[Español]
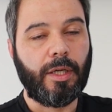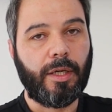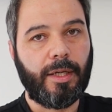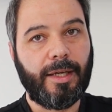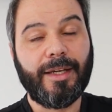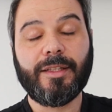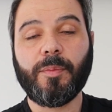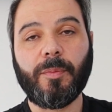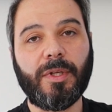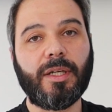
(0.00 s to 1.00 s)
Eh, esta
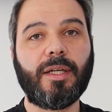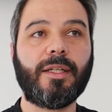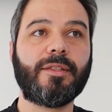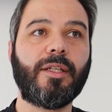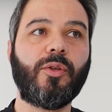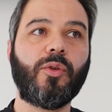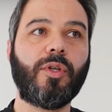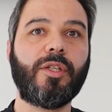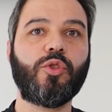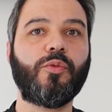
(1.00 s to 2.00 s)
primera clase no
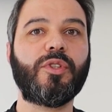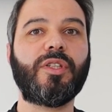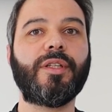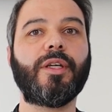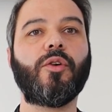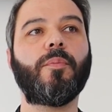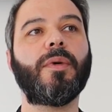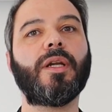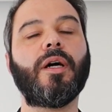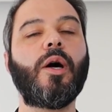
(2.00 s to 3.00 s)
es suficiente con
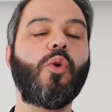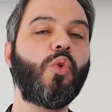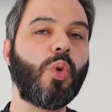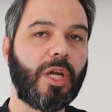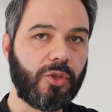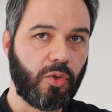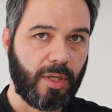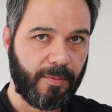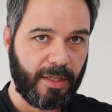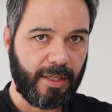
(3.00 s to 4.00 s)
verla una
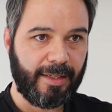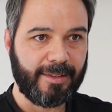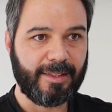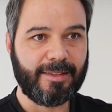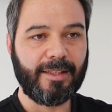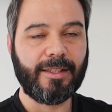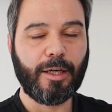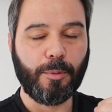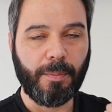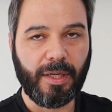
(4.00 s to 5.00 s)
sola vez,
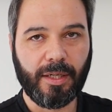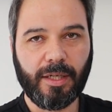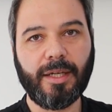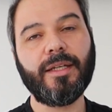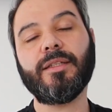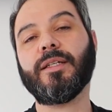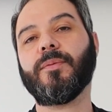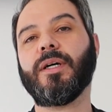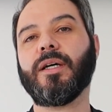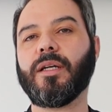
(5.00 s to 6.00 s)
necesitas verla y
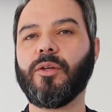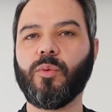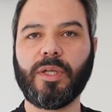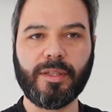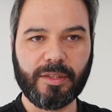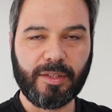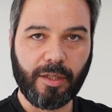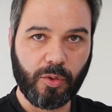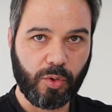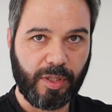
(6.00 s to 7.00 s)
trabajarla durante
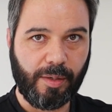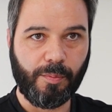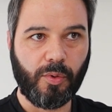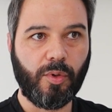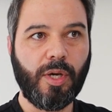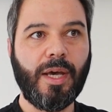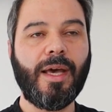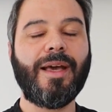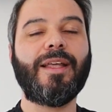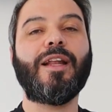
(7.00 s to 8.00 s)
cierto tiempo.
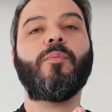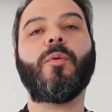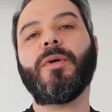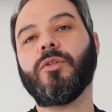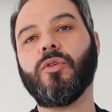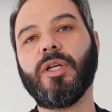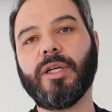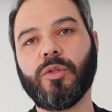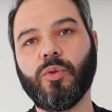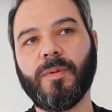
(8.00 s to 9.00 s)
En el momento en el
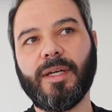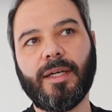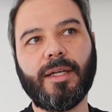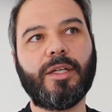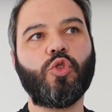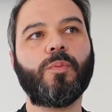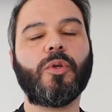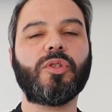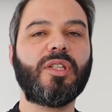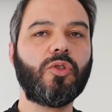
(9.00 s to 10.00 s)
que tú veas que tu
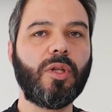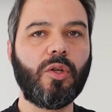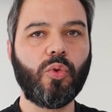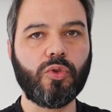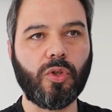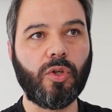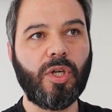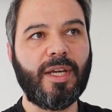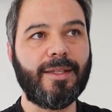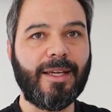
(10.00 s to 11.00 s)
proceso de luto
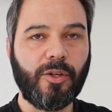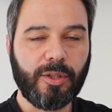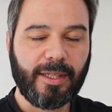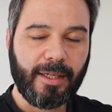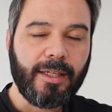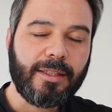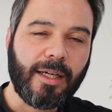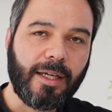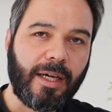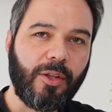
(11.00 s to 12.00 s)
ya no estás
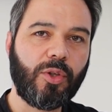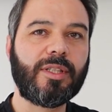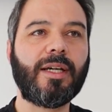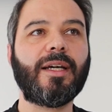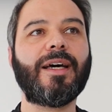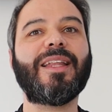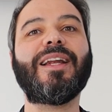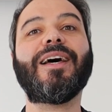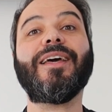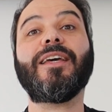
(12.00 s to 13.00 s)
estancado, estancada
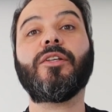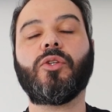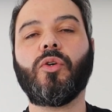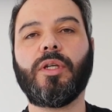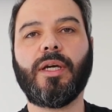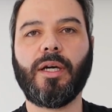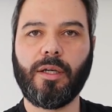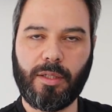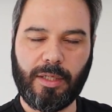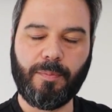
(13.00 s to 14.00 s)
en las historias
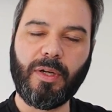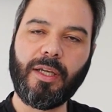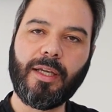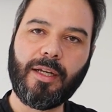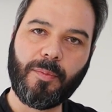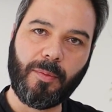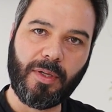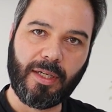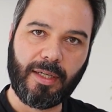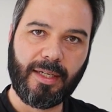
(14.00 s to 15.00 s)
que expliqué en la
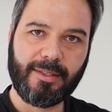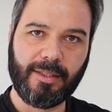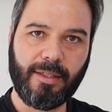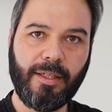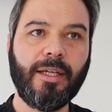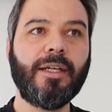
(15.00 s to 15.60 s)
primera clase,